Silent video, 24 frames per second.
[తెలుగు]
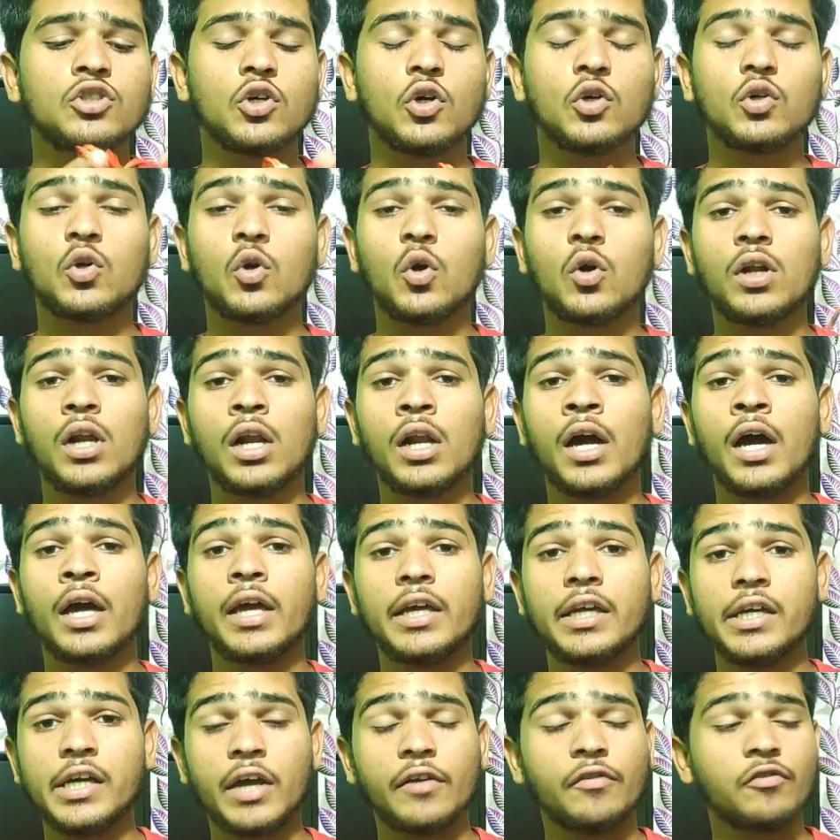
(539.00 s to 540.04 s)
సో టోటల్గా
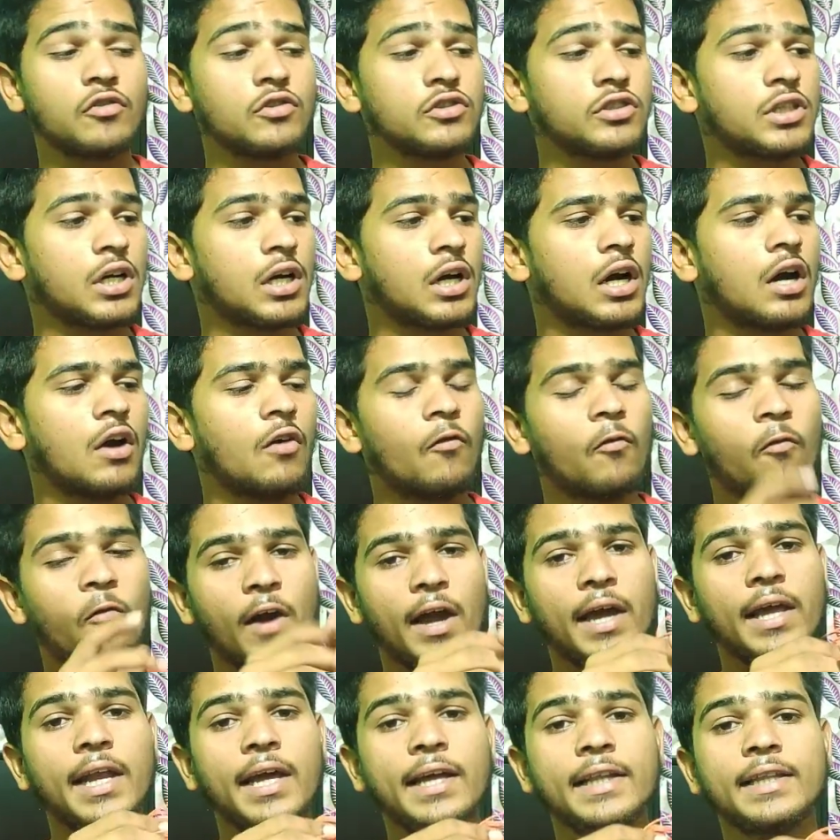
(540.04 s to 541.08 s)
ఇయర్ ఫోన్స్ యొక్క
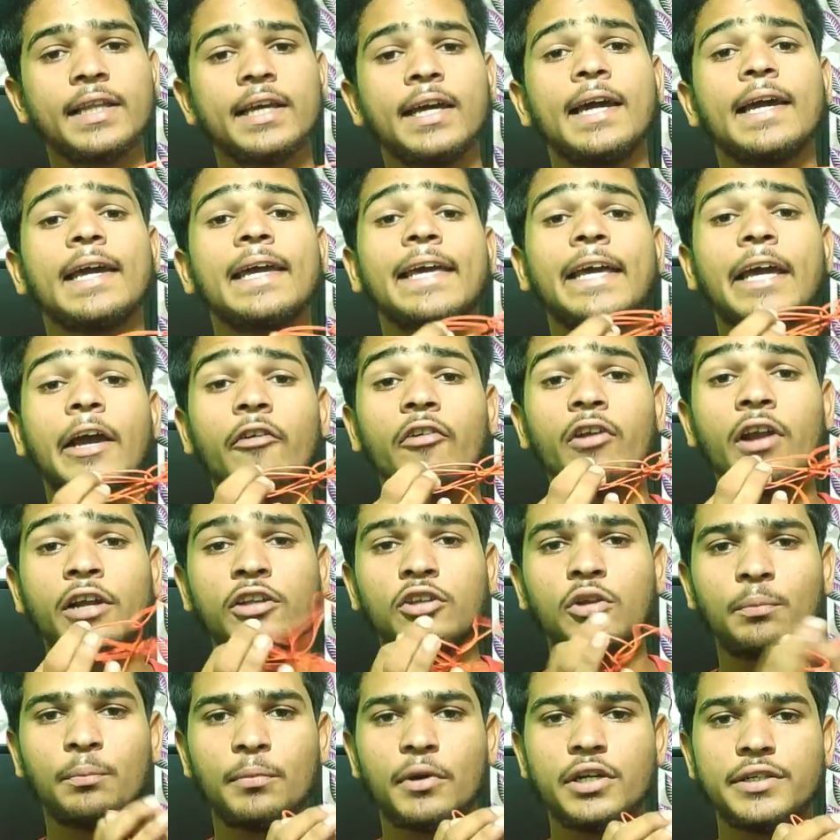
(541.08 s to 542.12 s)
వైర్ అయితే
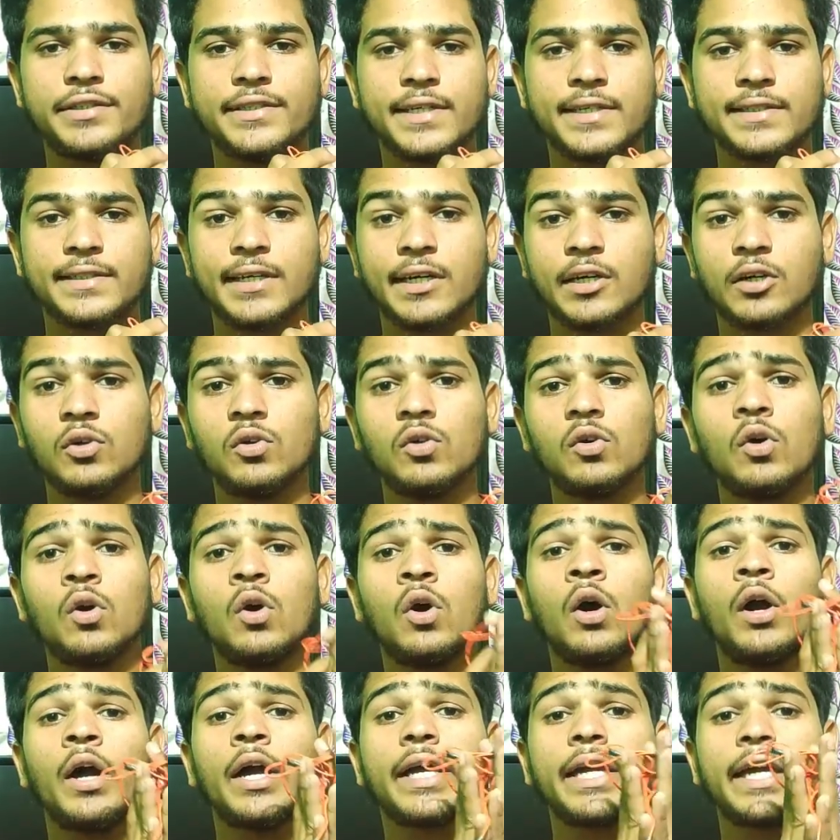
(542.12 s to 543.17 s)
కెవ్లార్తో బిల్డ్ చేశారు
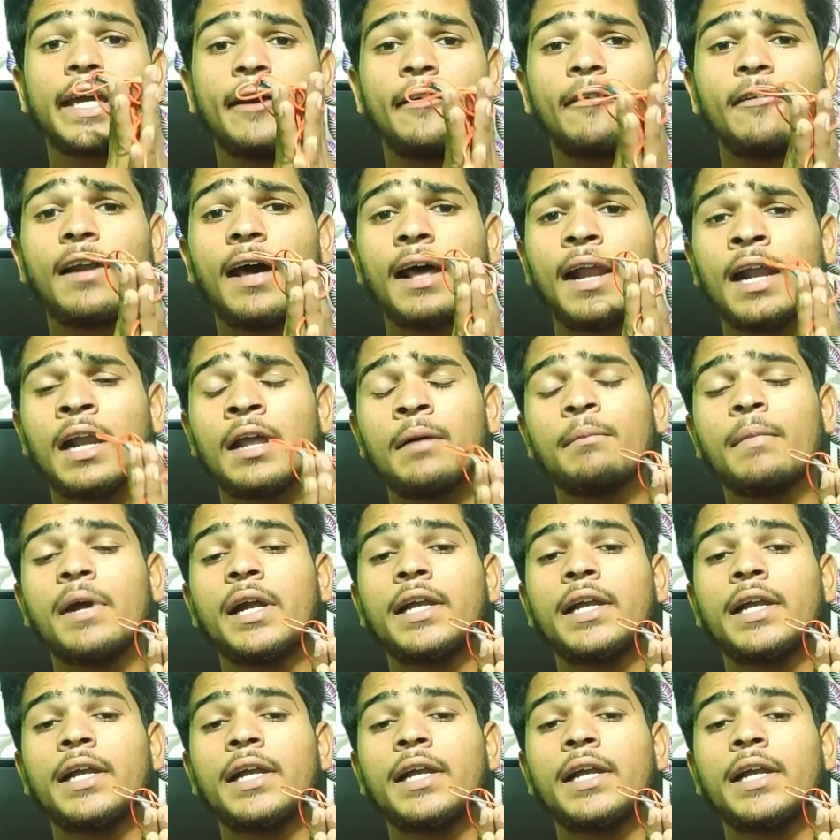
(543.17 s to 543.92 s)
కెవ్లార్ అనే